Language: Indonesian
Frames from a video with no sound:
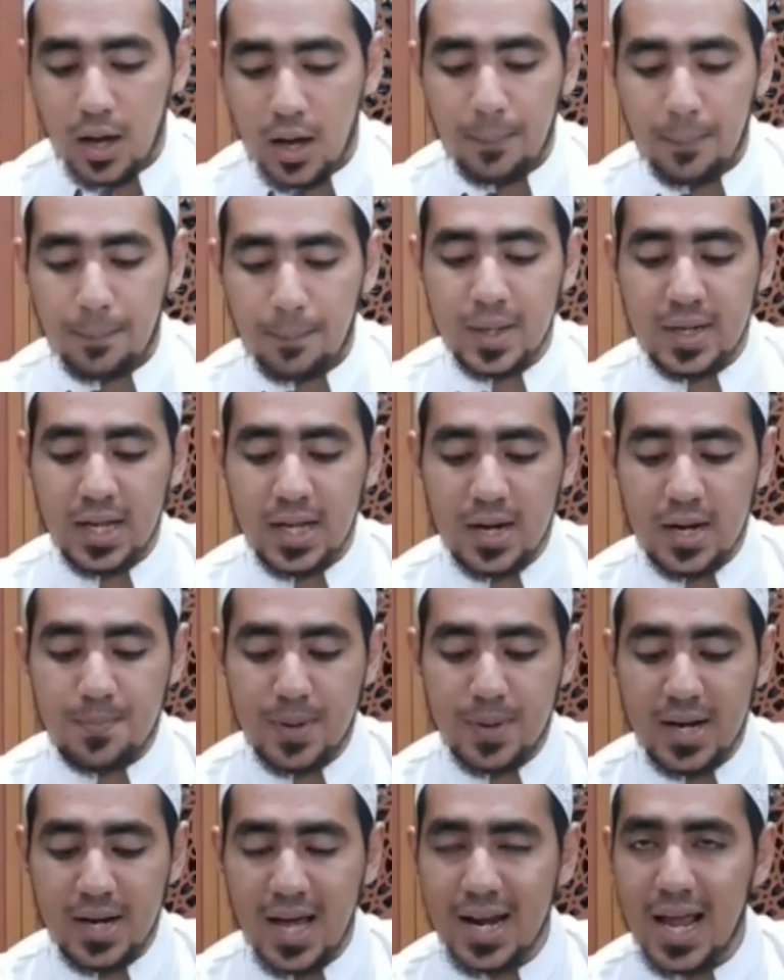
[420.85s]

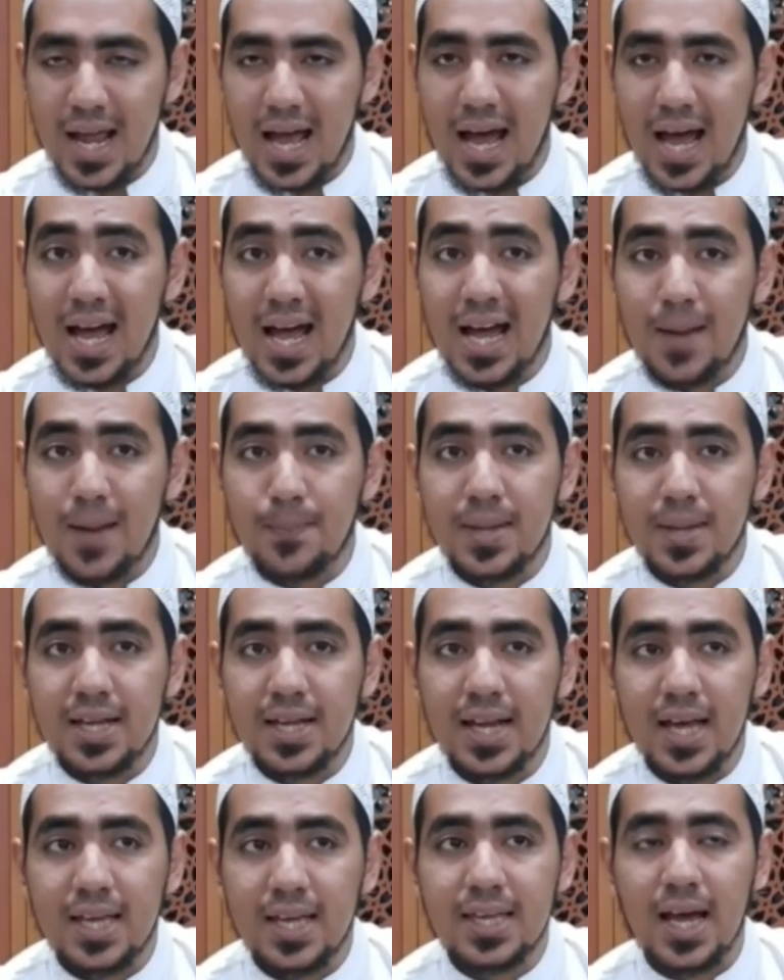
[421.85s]
benar-benar ahab
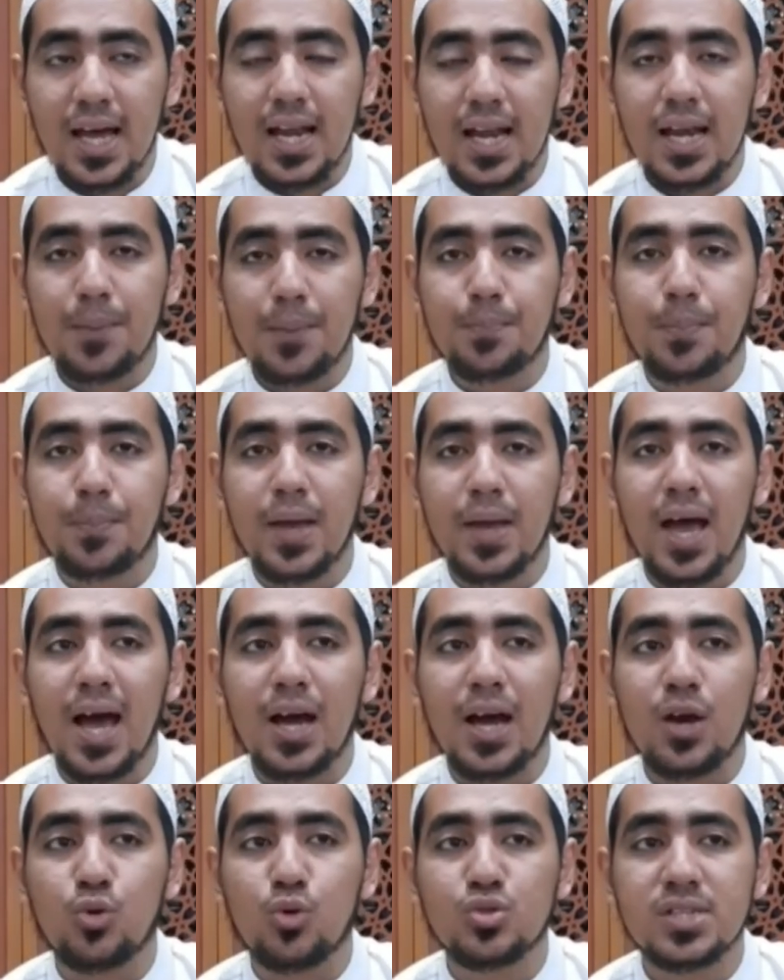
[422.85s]
ilaya lebih
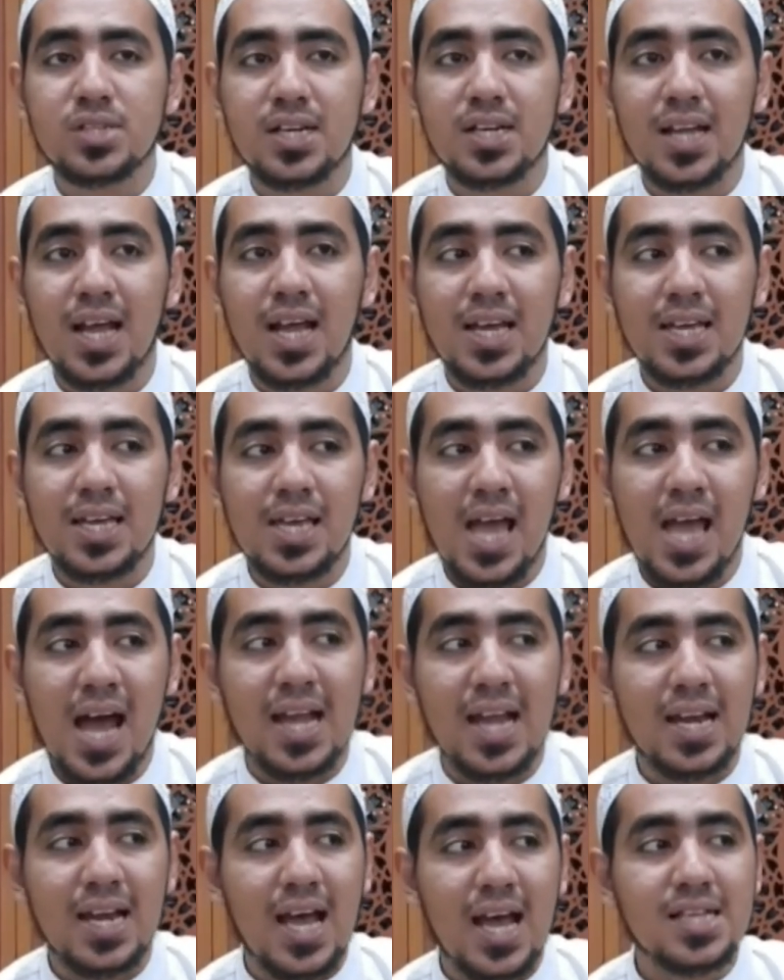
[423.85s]
aku senangi
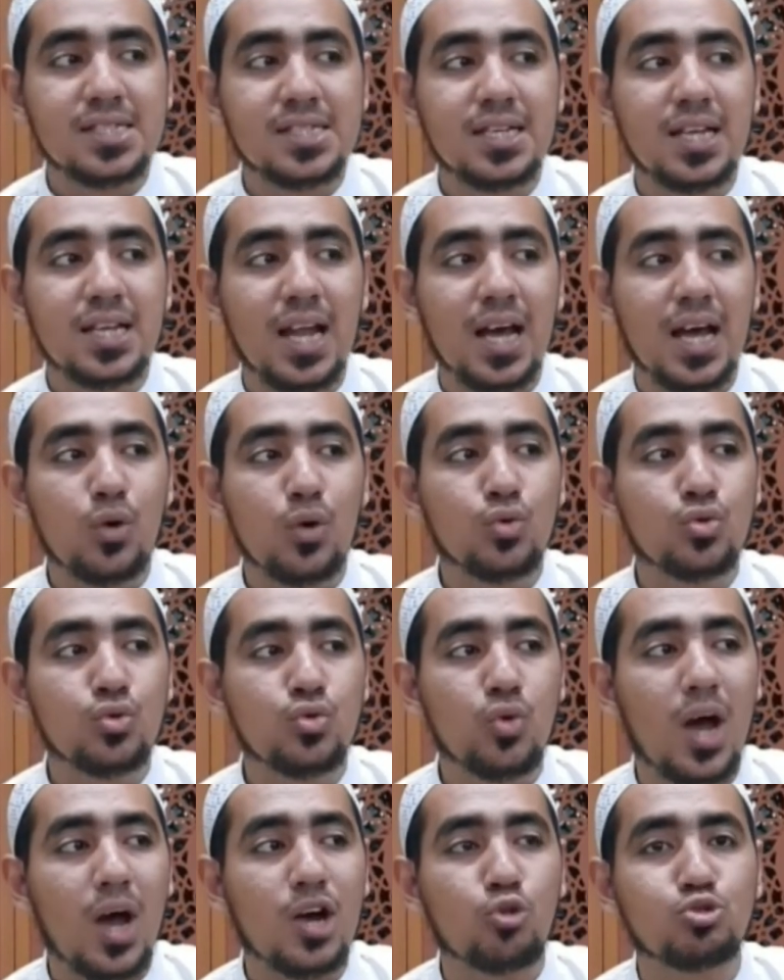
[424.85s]
an asila
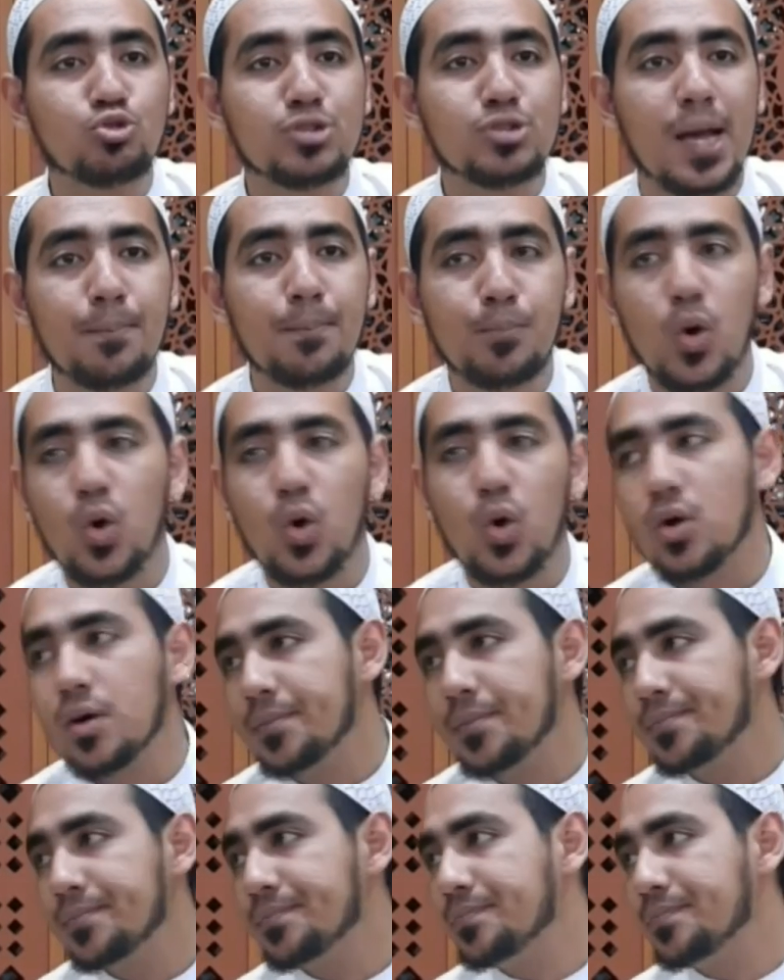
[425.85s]
untuk aku sambung